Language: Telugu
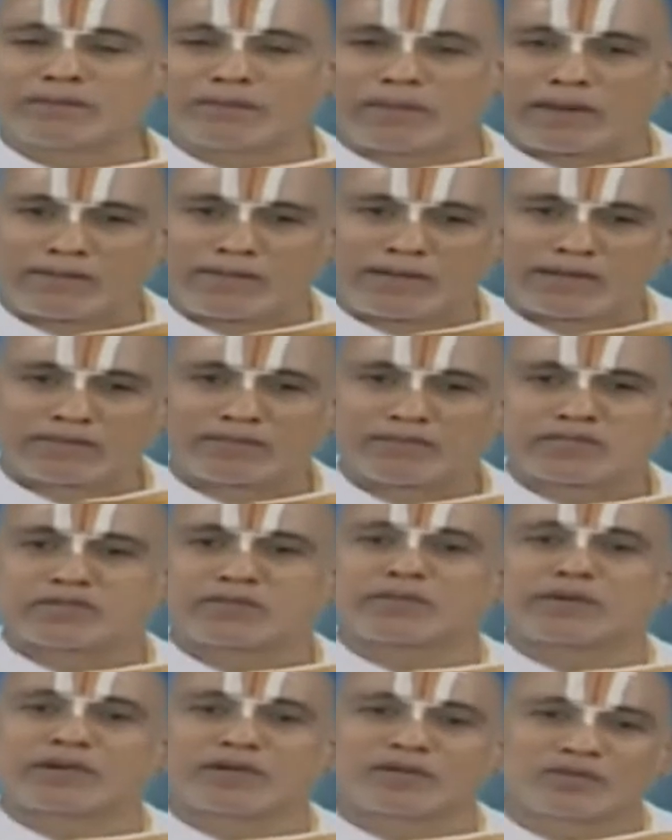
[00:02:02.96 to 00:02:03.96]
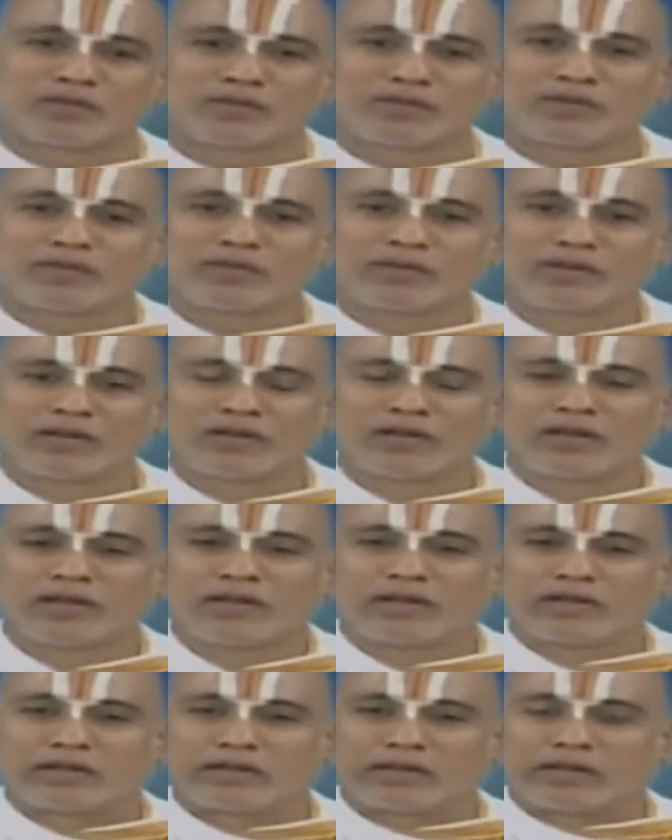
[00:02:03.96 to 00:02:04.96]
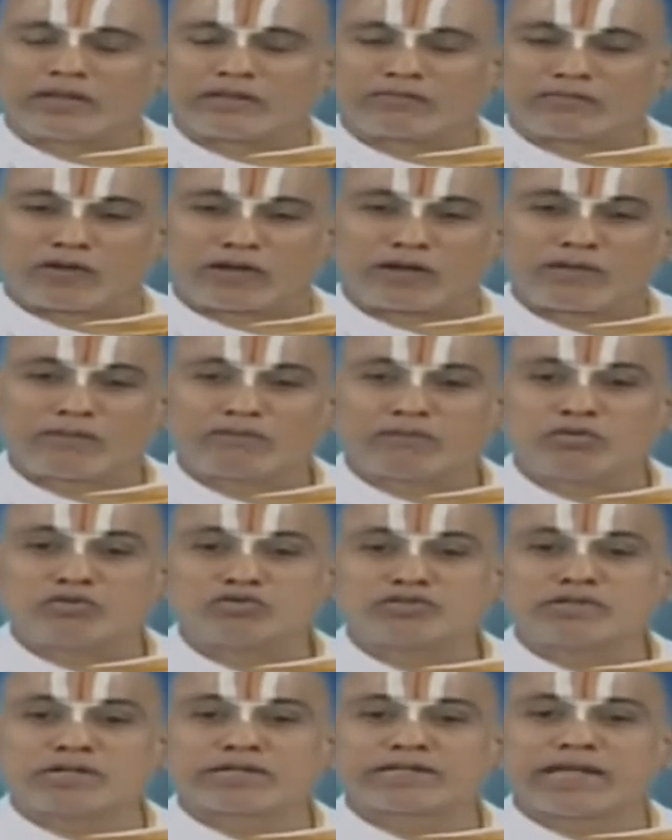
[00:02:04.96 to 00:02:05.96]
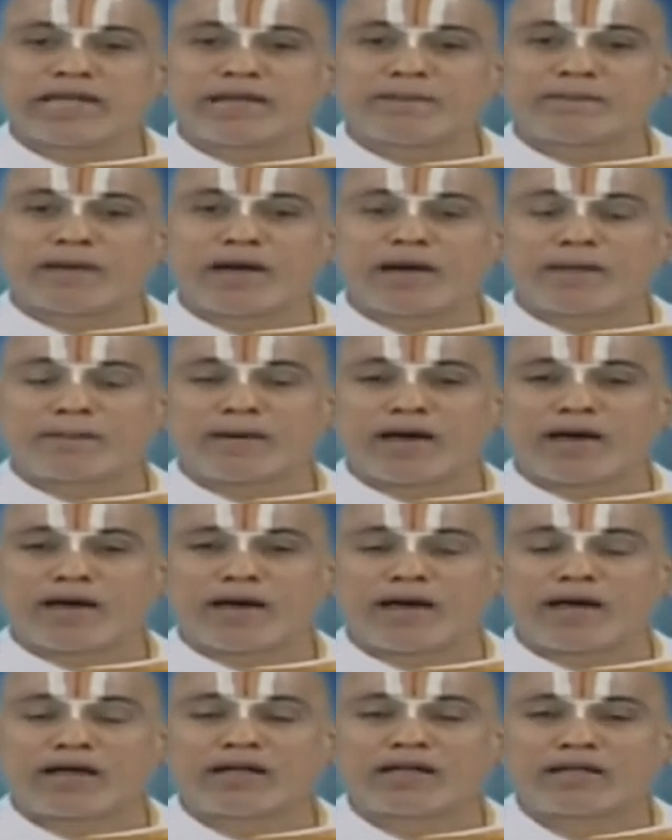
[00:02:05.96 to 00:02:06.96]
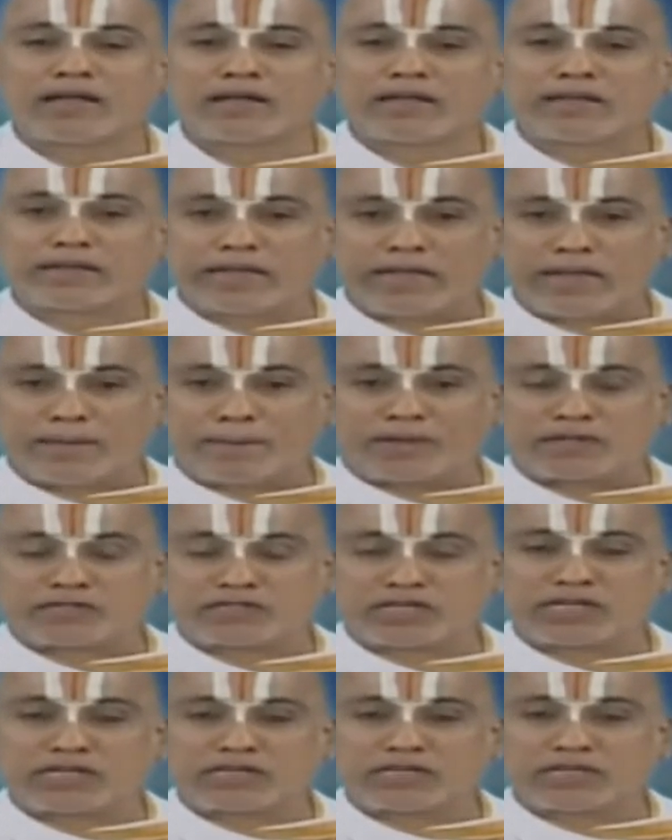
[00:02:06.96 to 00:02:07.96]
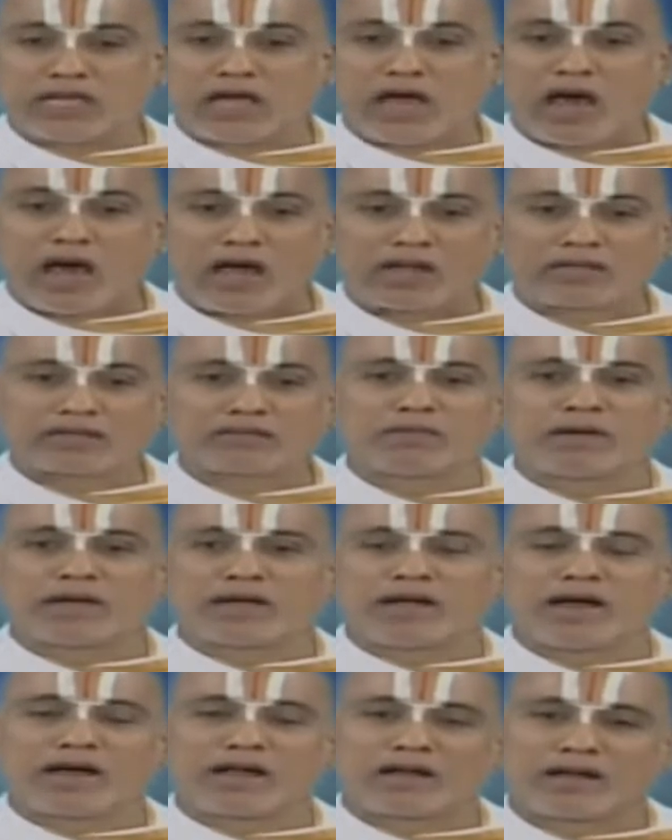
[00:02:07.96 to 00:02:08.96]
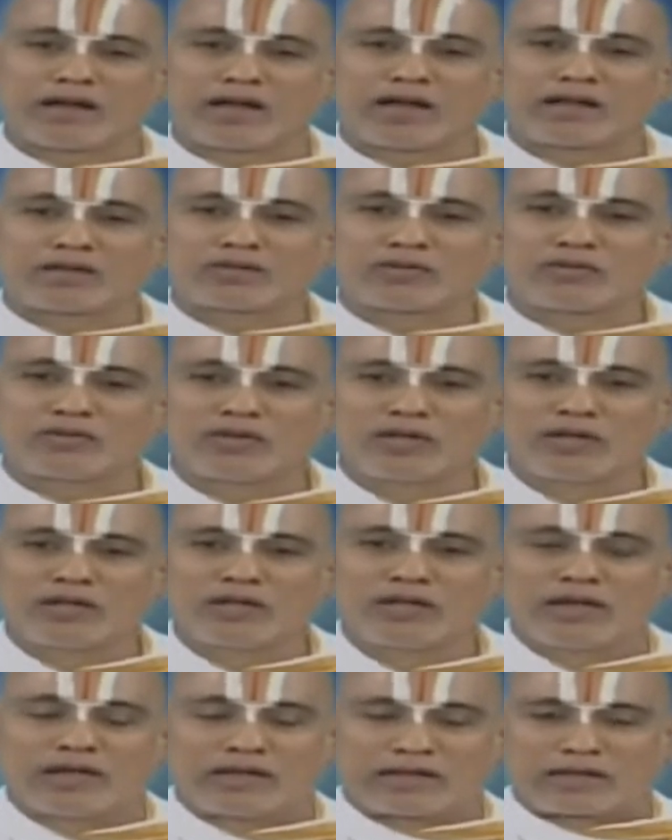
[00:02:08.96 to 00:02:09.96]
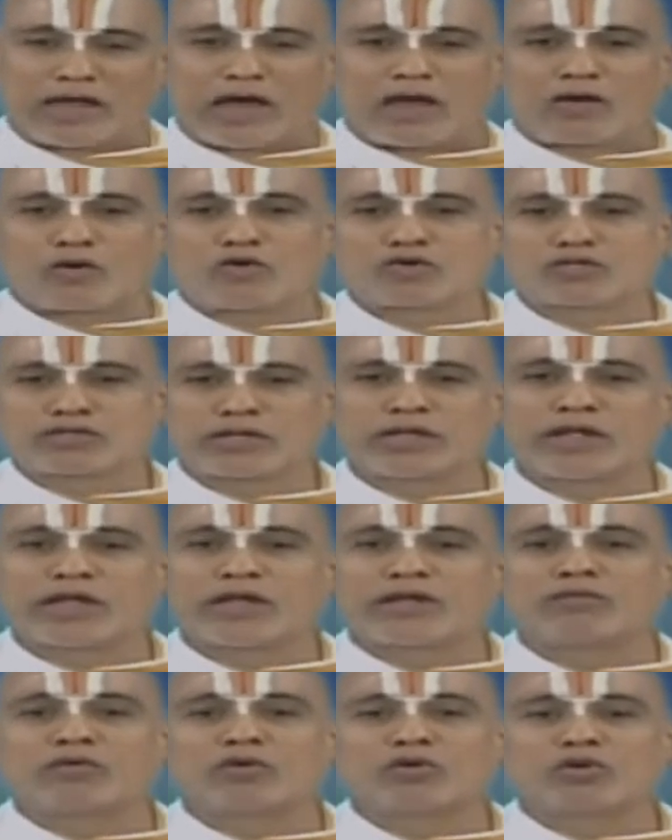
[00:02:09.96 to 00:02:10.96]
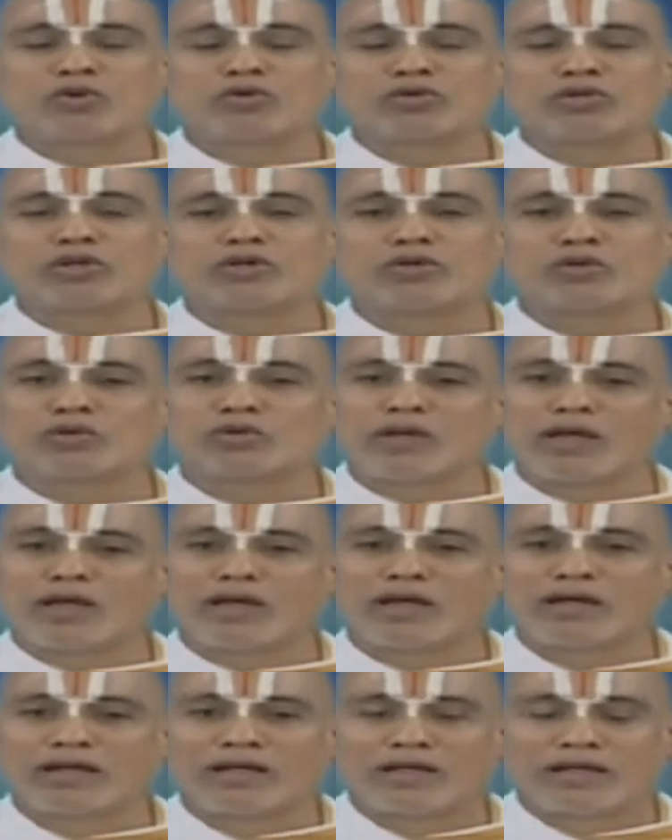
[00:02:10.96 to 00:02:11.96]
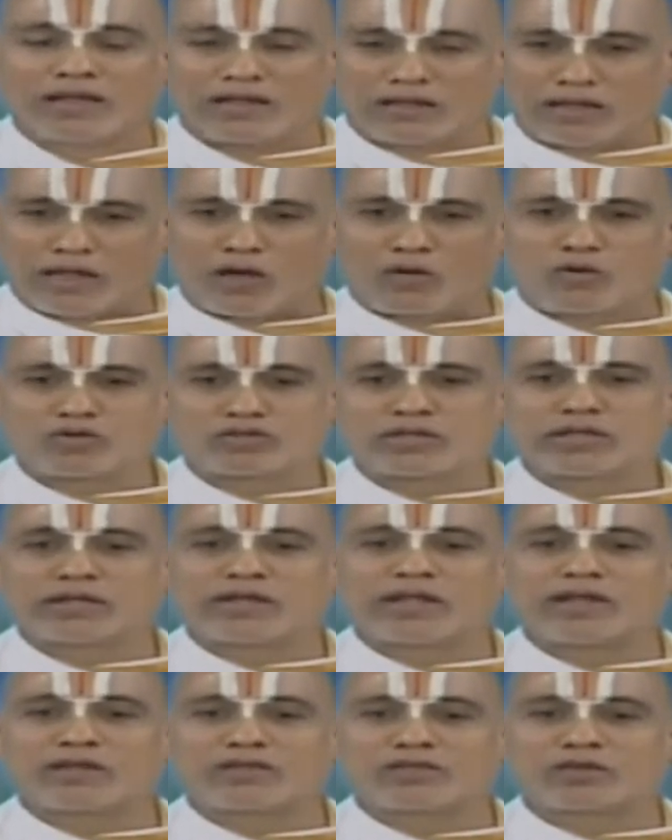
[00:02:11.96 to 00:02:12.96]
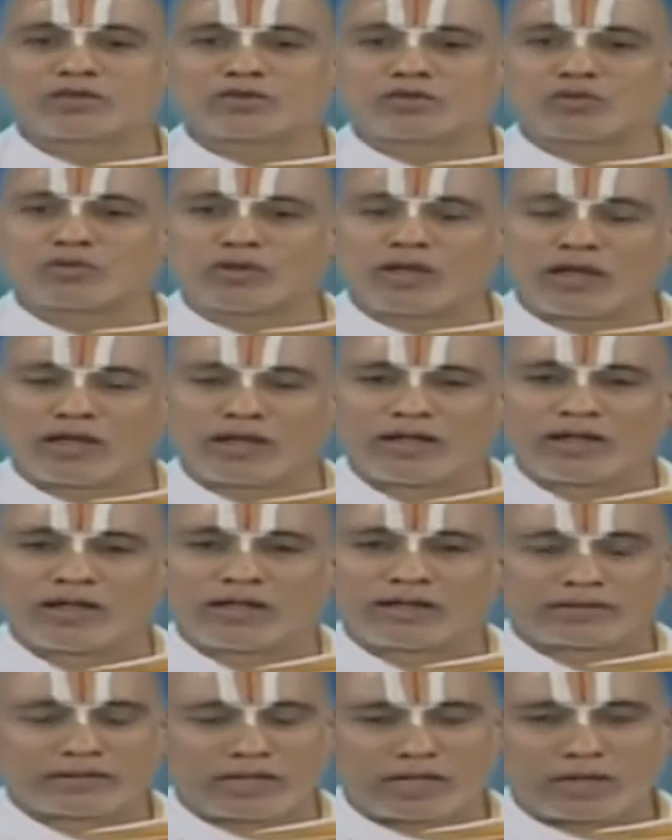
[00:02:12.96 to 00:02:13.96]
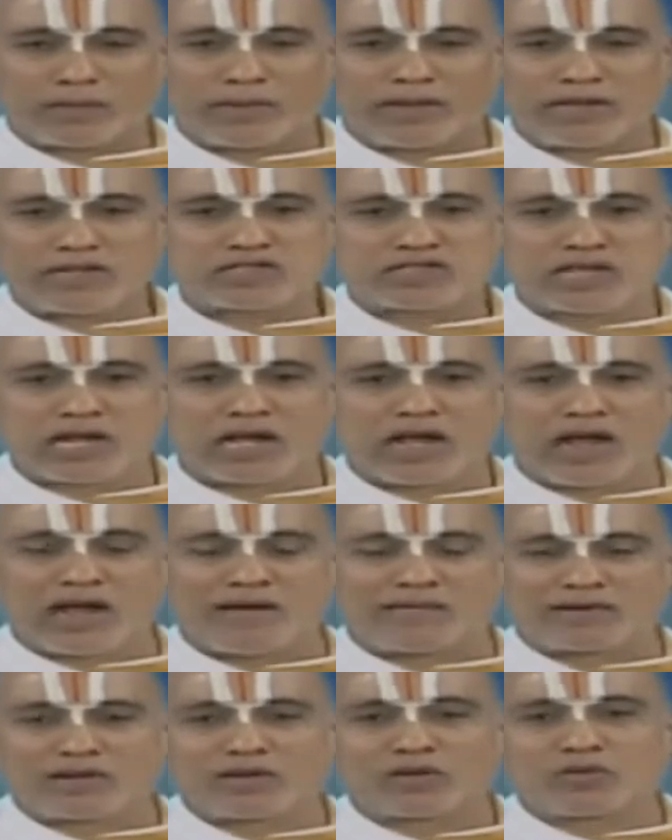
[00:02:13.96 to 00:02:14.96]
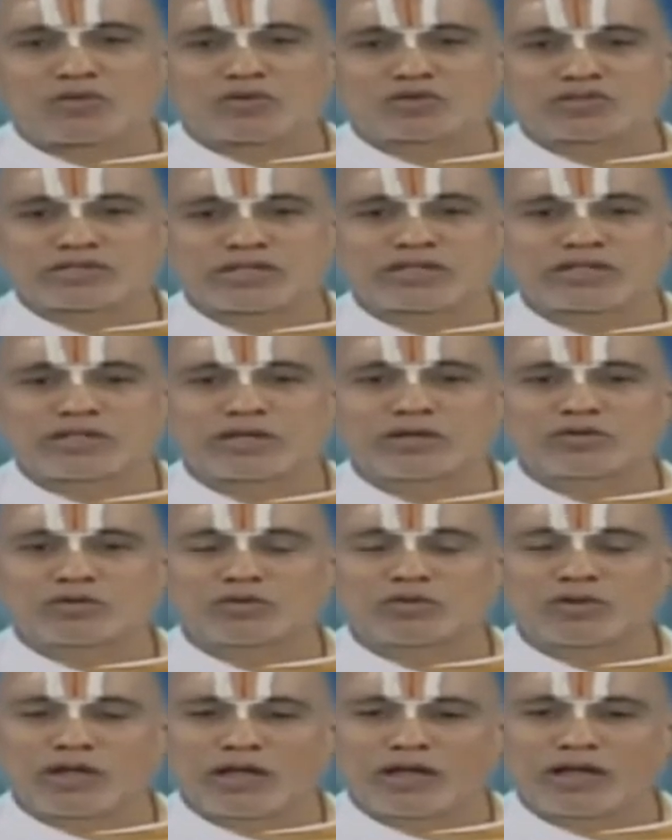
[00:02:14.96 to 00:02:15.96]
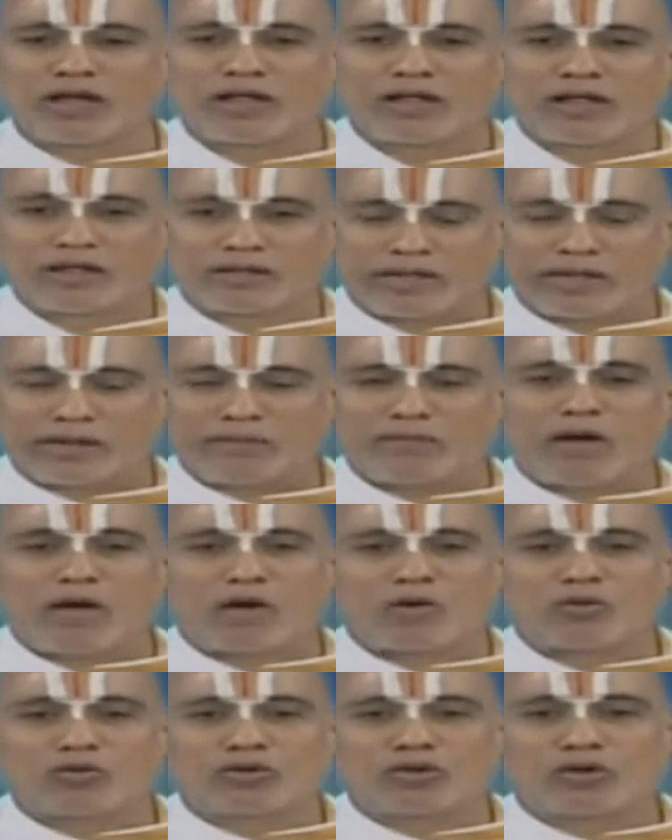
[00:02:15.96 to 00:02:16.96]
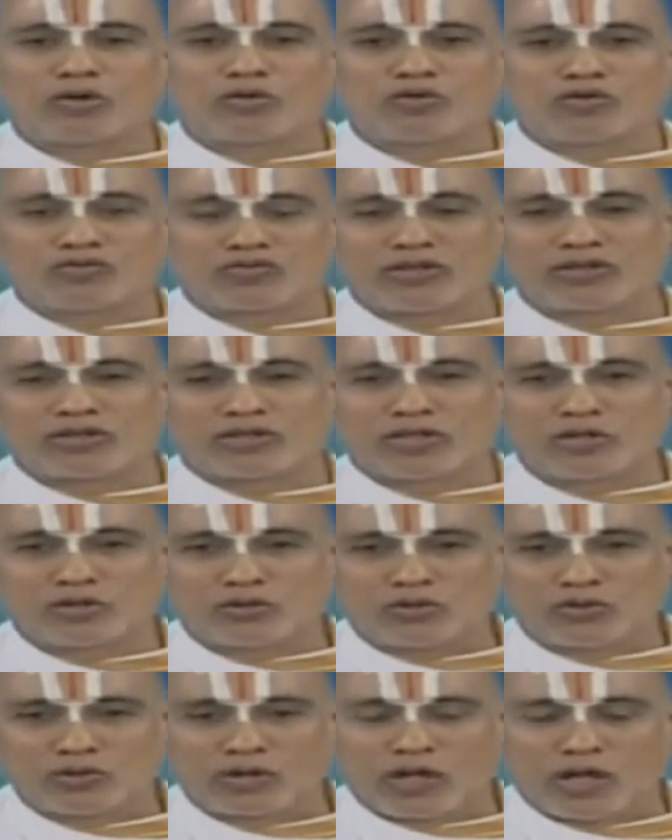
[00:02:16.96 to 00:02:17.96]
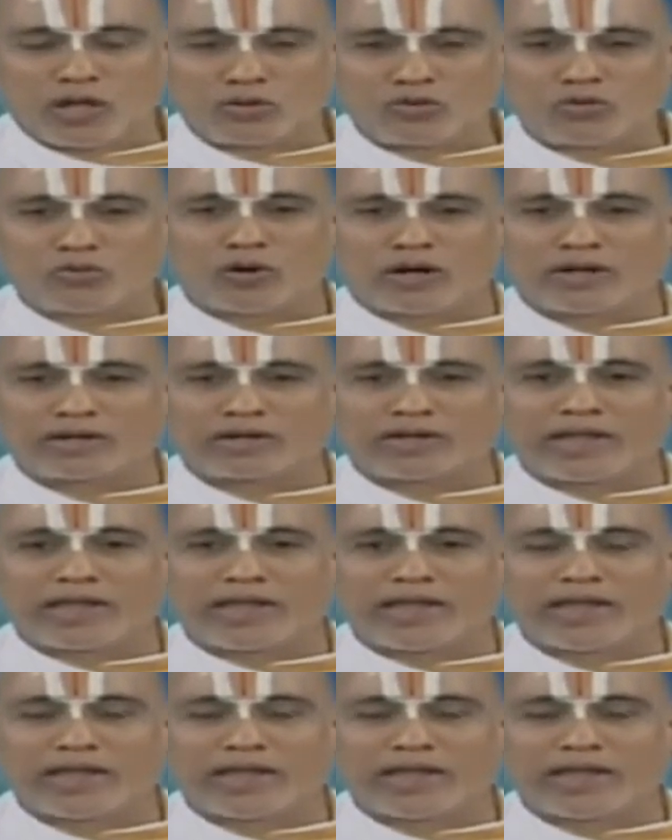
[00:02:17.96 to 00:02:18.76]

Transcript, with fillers: పరమాత్మ చెప్పాడు ఏ త్వగం భుంజతే పాపాహ ఏ పచంతి ఆత్మకారణాతు నా కోసం నేను వండుకు తింటున్నా నా కోసం నేను తింటున్నా నేను బలిష్టంగా అవడం కోసం తింటున్నా నేను బాగుండడం కోసం తింటున్నాను అంటే